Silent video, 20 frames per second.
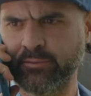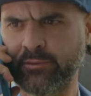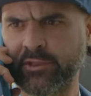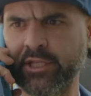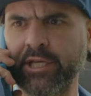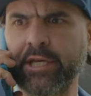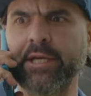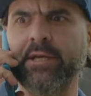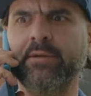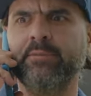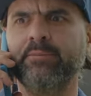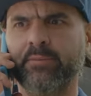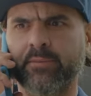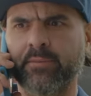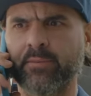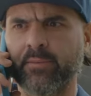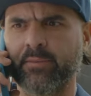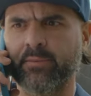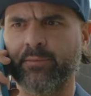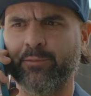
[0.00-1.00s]
Sí,
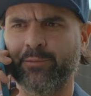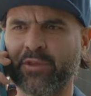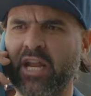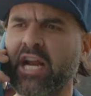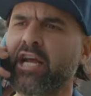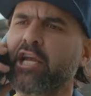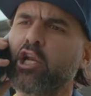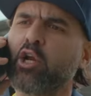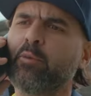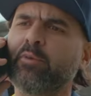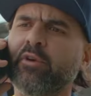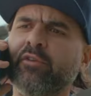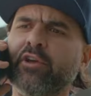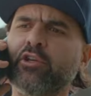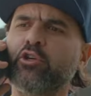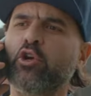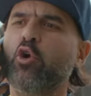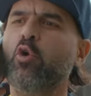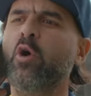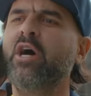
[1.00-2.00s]
tranquilo, profe,
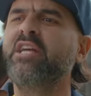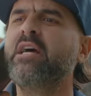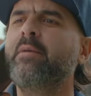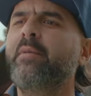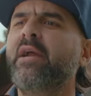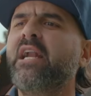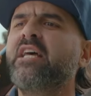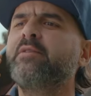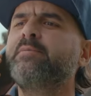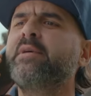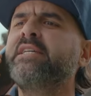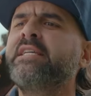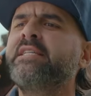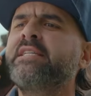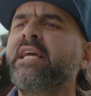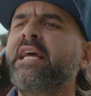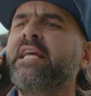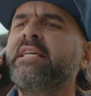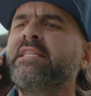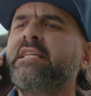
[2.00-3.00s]
yo lo voy a llamar las veces
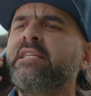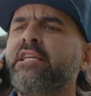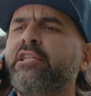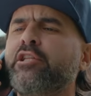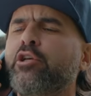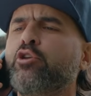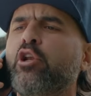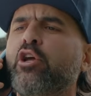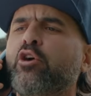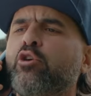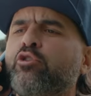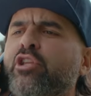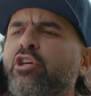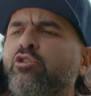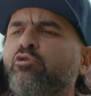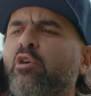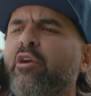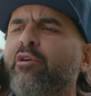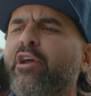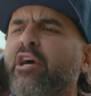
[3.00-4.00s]
que necesite. Yo le
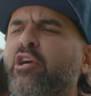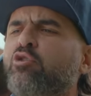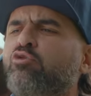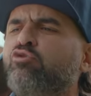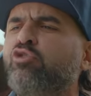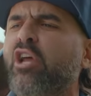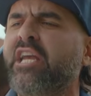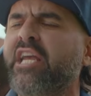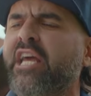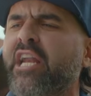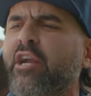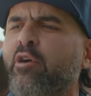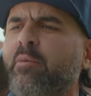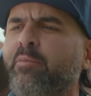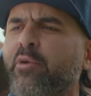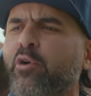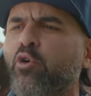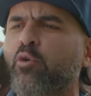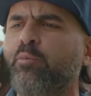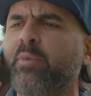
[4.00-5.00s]
contesto a la hora que usted quiera, no me
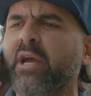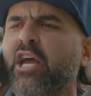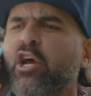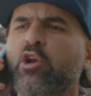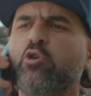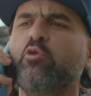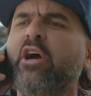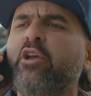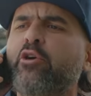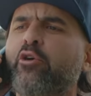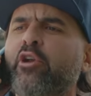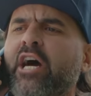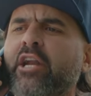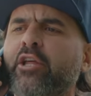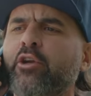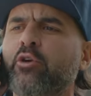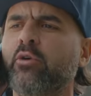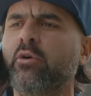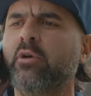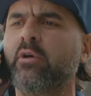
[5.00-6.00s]
preocupe. No hay
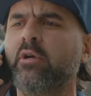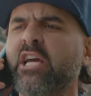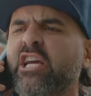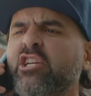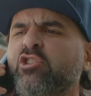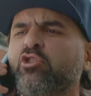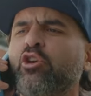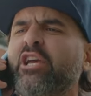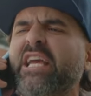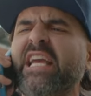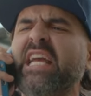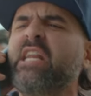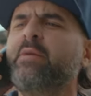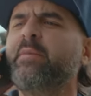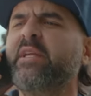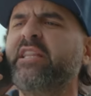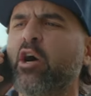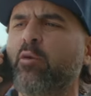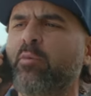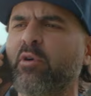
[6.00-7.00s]
horario, estoy
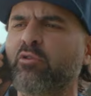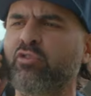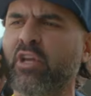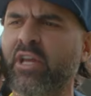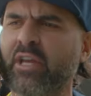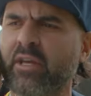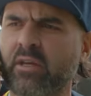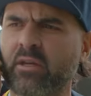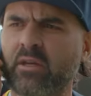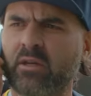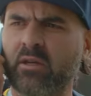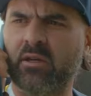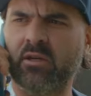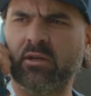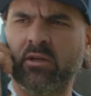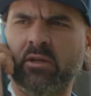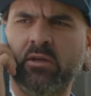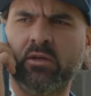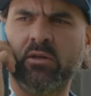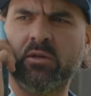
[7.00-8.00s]
ilimitado para usted.
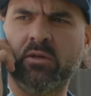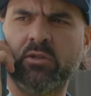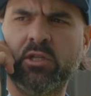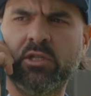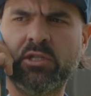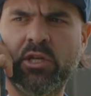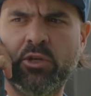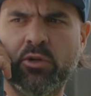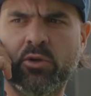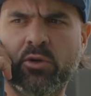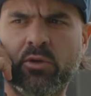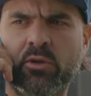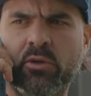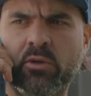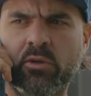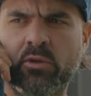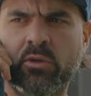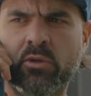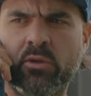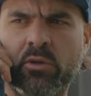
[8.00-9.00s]
Sí, señor,
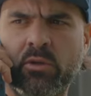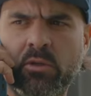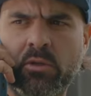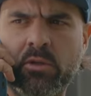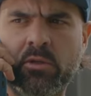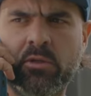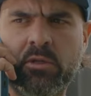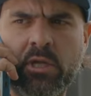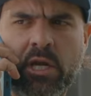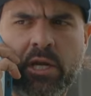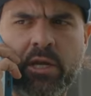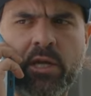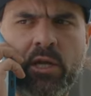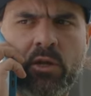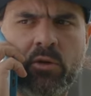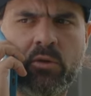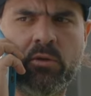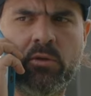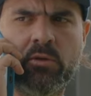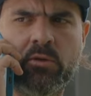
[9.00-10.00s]

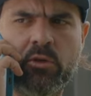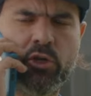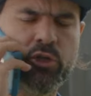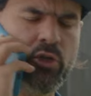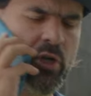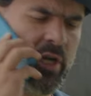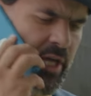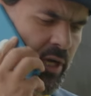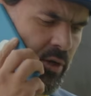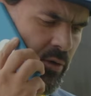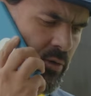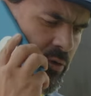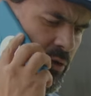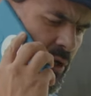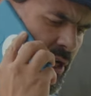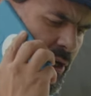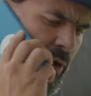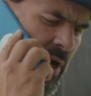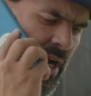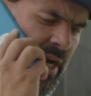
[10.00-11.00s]
tranquilo. No, yo le digo, yo
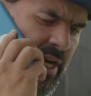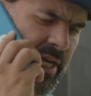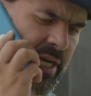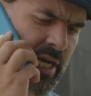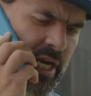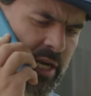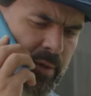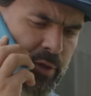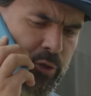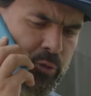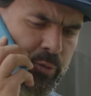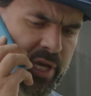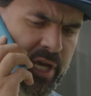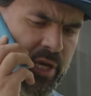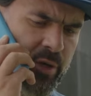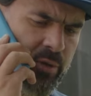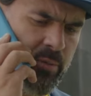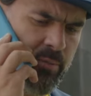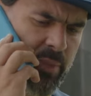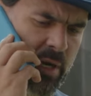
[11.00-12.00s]
le digo a la negra que le mande un
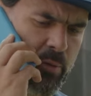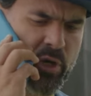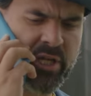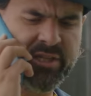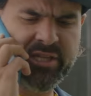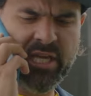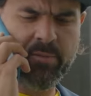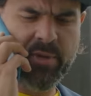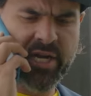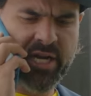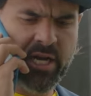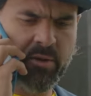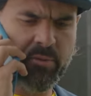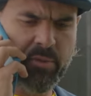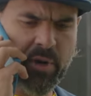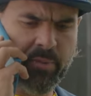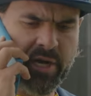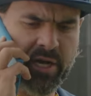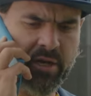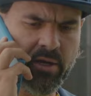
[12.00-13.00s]
video. al volante de marca a mi
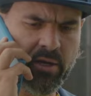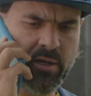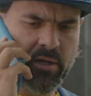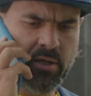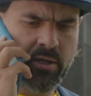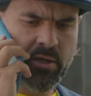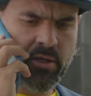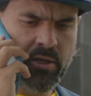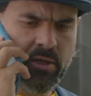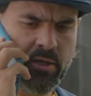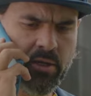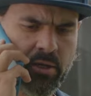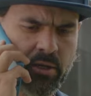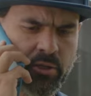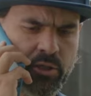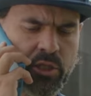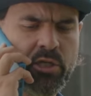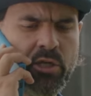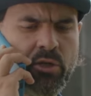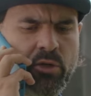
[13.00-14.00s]
papá.
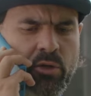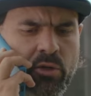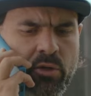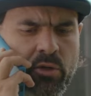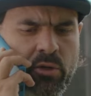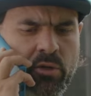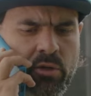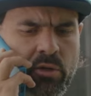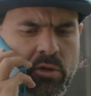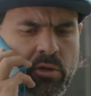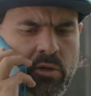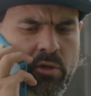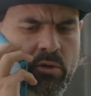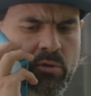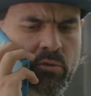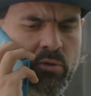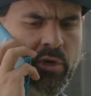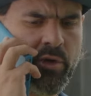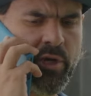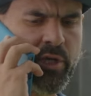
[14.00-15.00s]
Sí, señor.
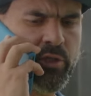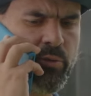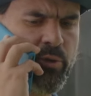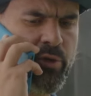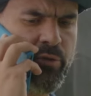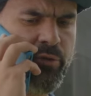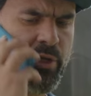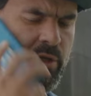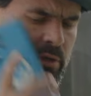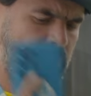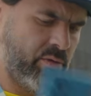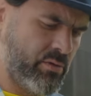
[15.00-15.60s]
Un abrazo, profe.